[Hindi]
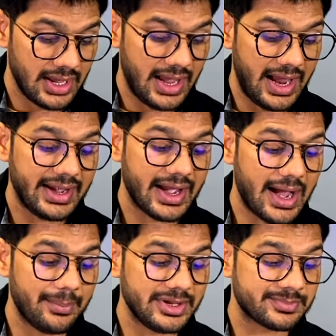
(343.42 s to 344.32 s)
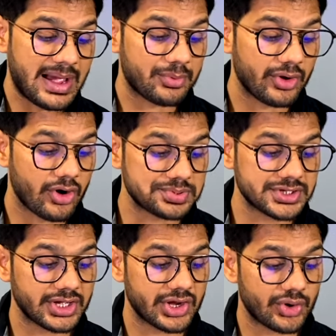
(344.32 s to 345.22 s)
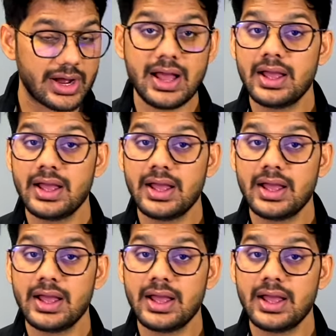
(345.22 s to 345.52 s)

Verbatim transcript: एंड अब इसमें आपको एक ऑप्शन दिख रहा होगा